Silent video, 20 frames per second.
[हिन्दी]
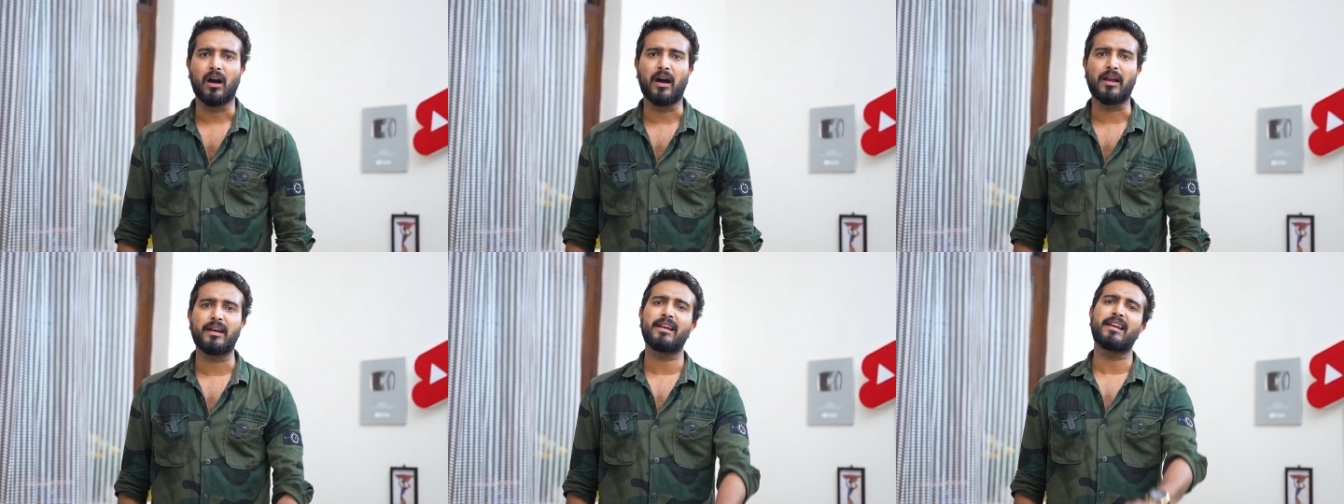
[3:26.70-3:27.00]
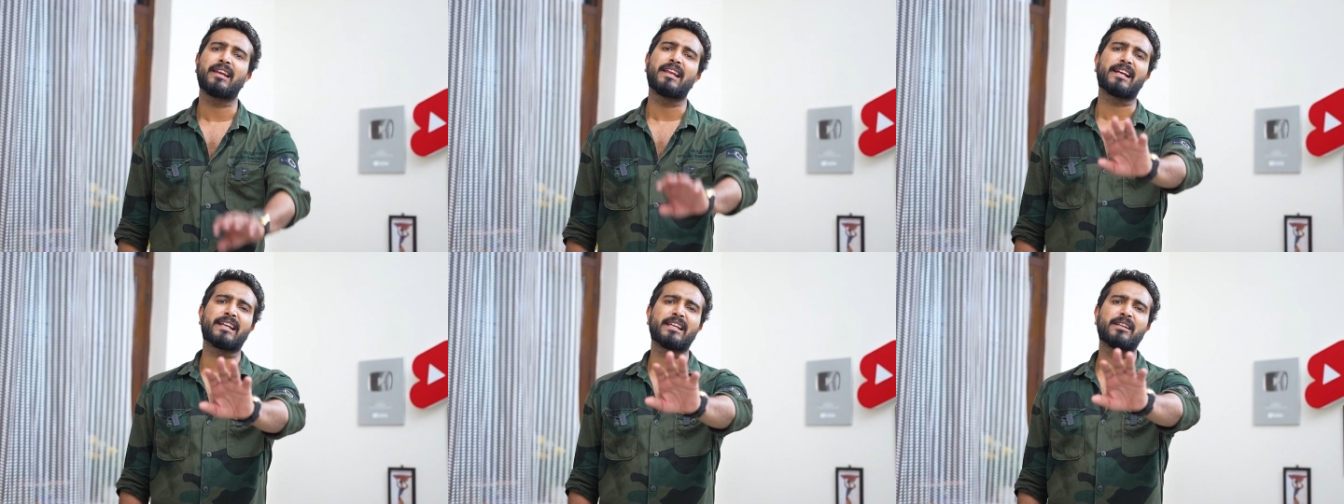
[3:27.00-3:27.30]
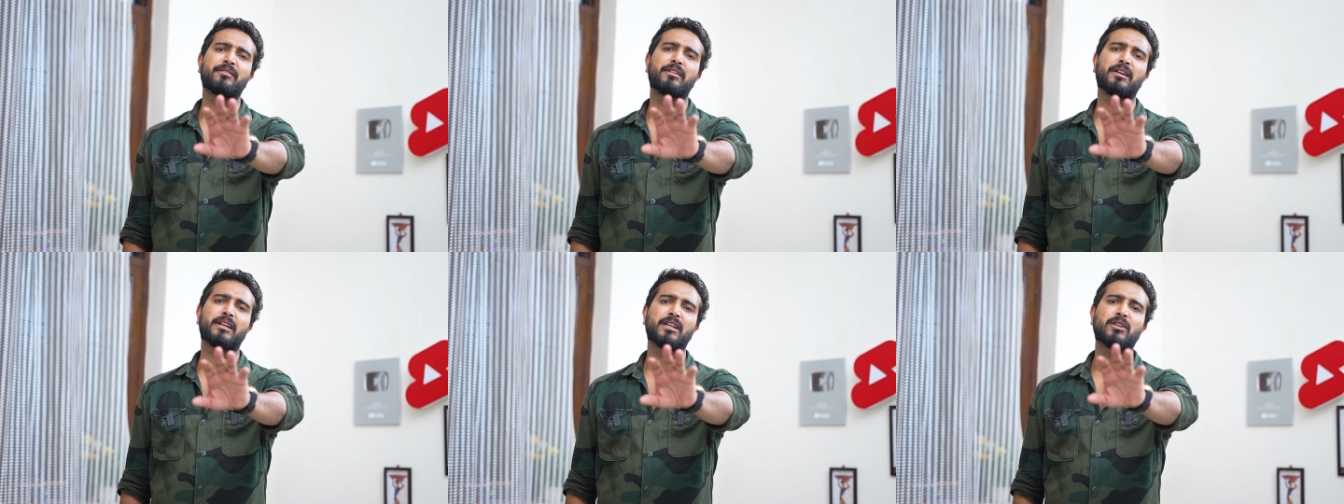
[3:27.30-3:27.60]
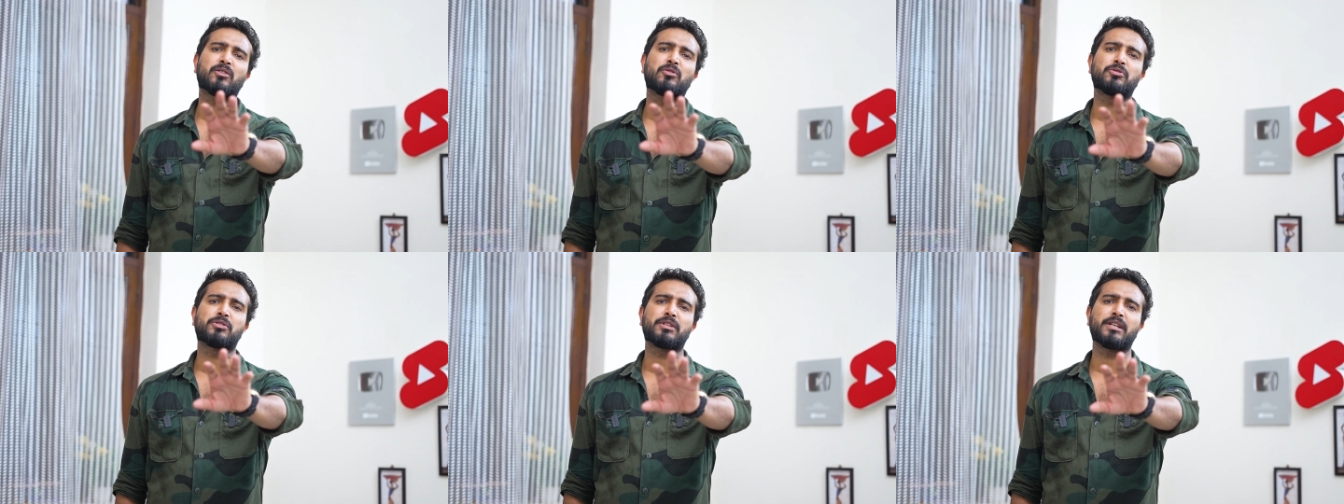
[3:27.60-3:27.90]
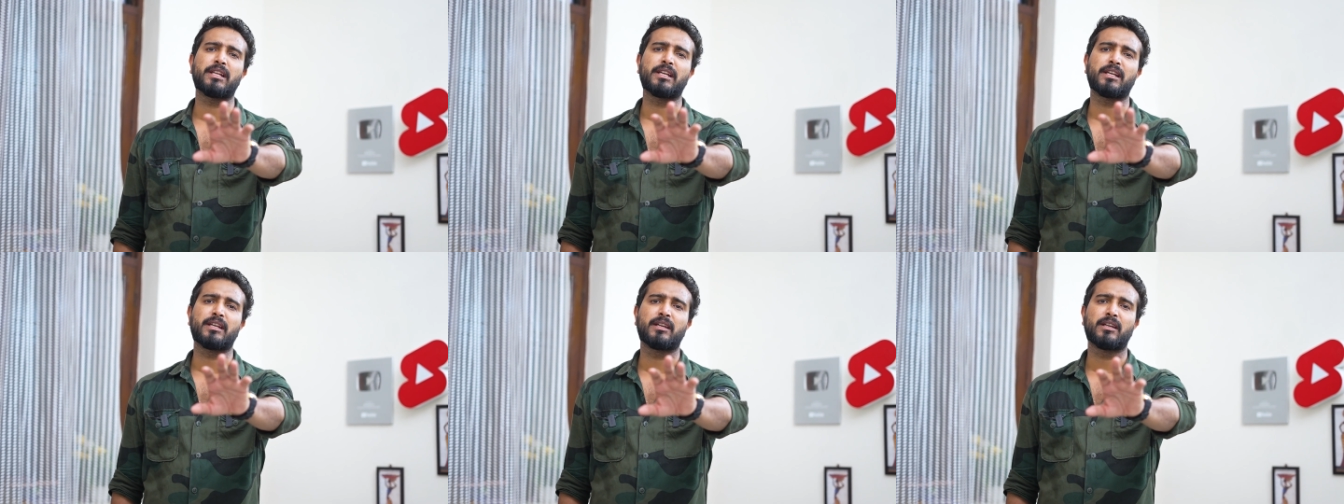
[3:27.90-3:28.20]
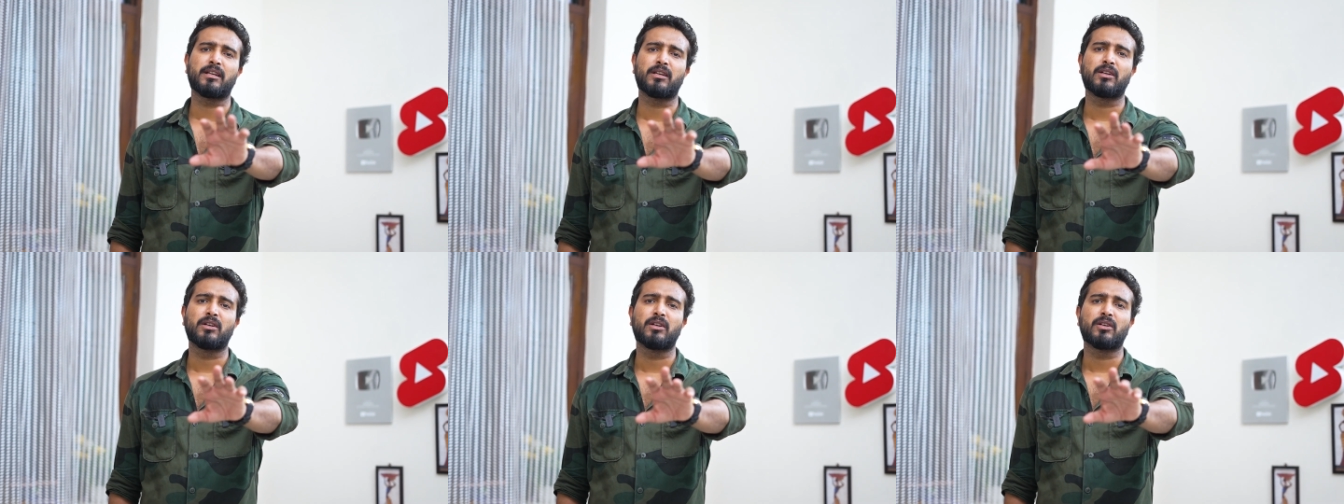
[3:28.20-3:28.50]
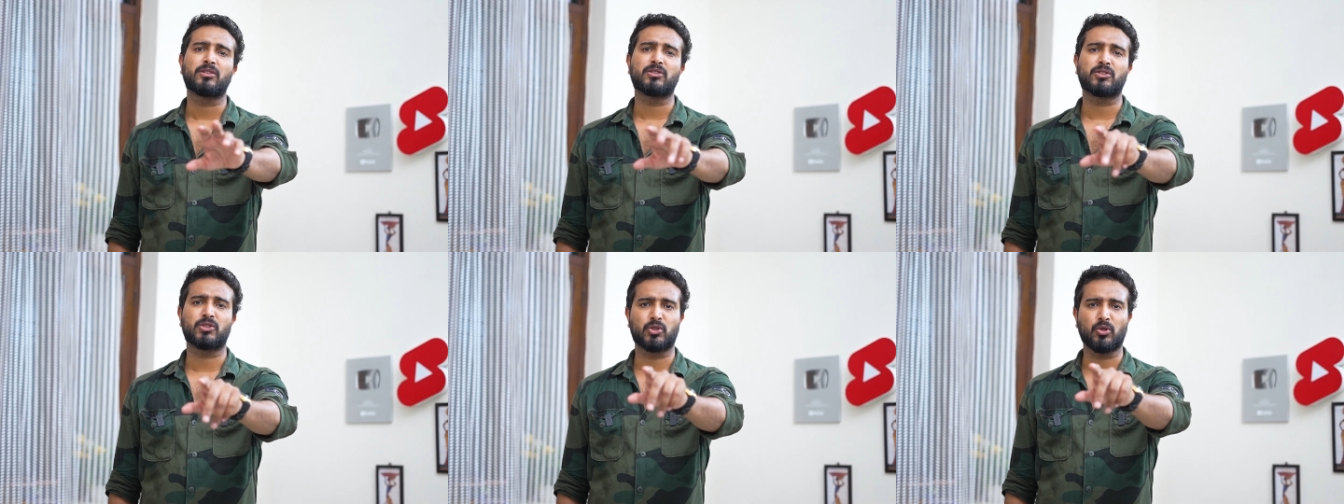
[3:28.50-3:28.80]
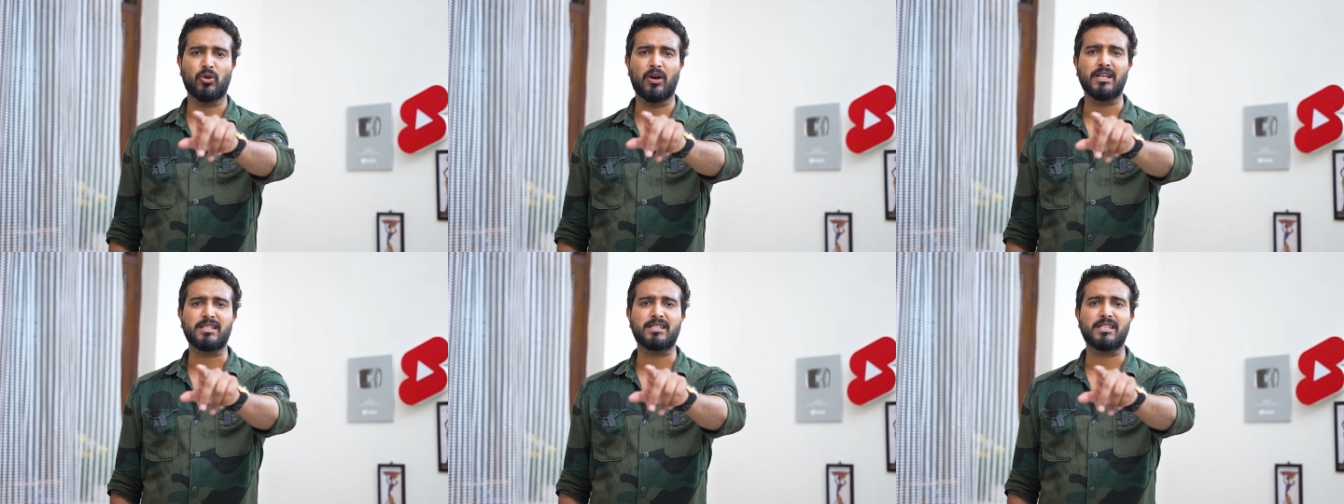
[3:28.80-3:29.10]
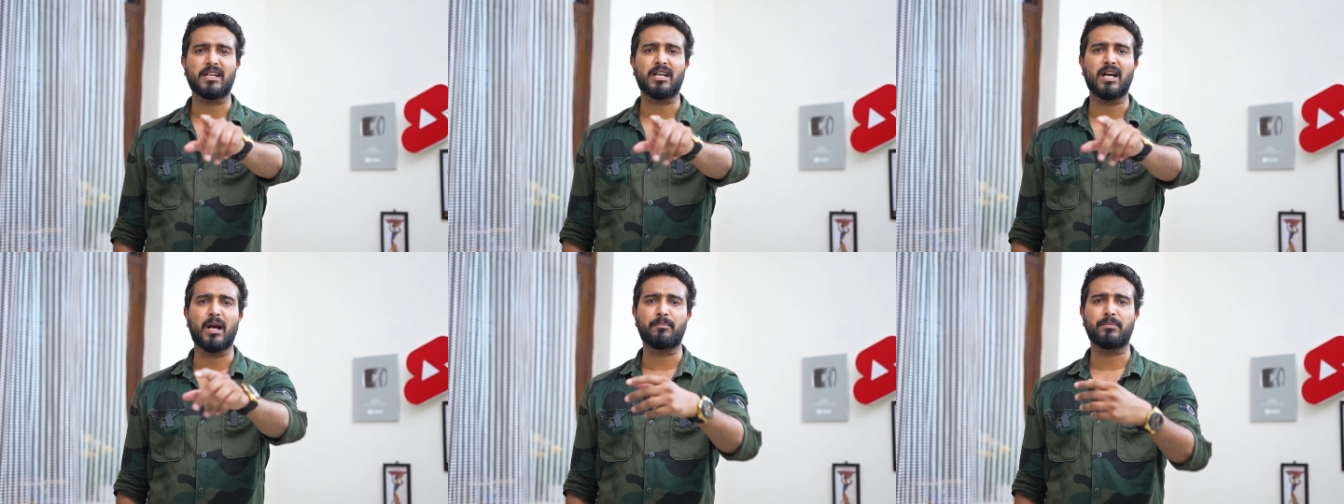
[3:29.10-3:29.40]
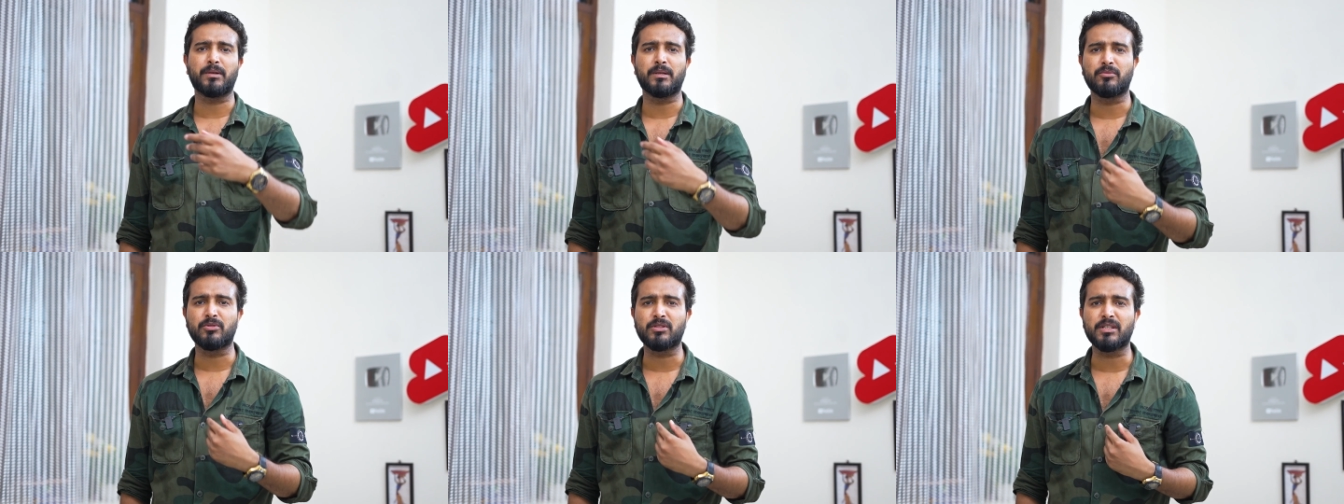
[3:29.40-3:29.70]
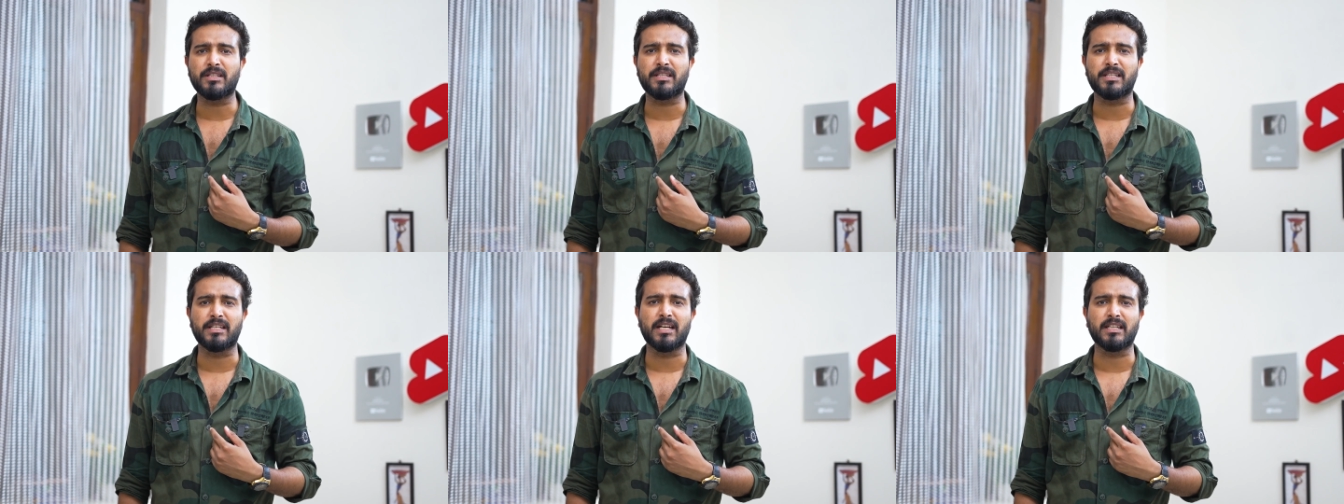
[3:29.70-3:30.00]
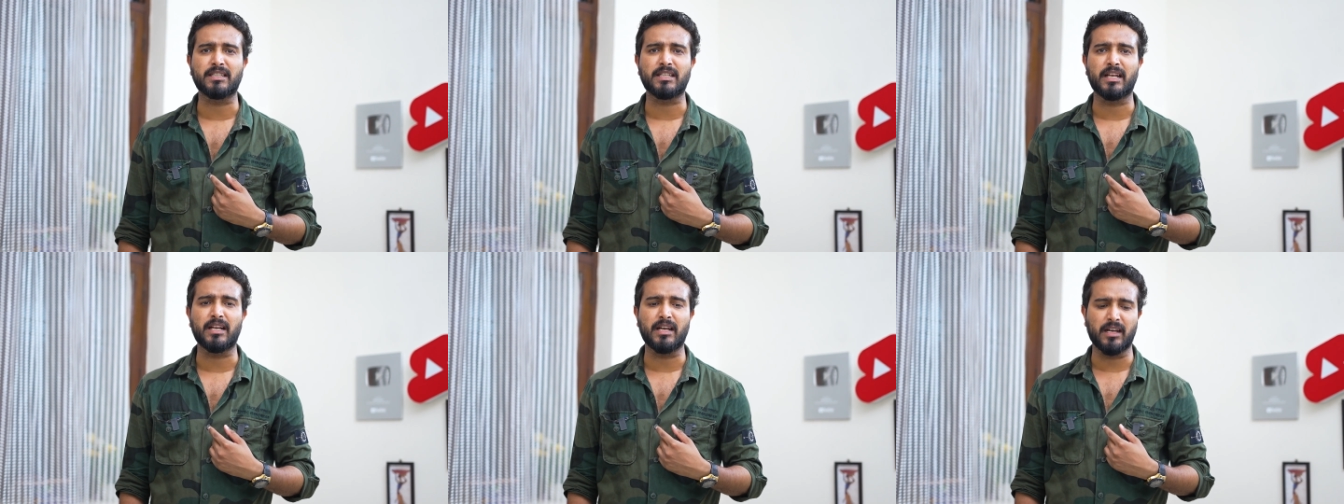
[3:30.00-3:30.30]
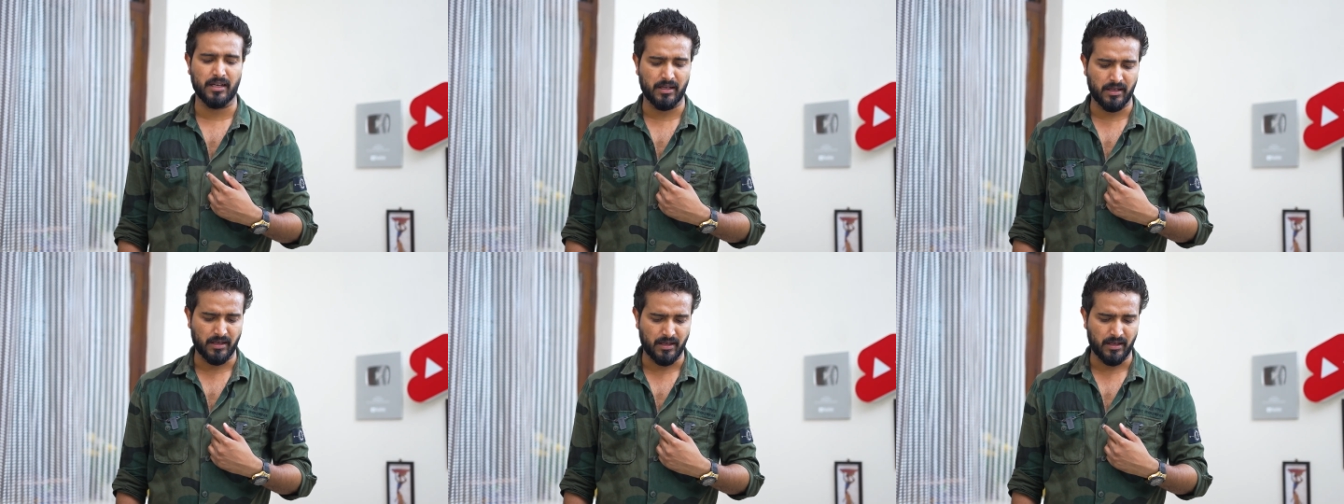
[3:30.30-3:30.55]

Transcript: अरे लेकिन वेकिन कुछ नहीं जो आज तक आपने मुझे दिया था ना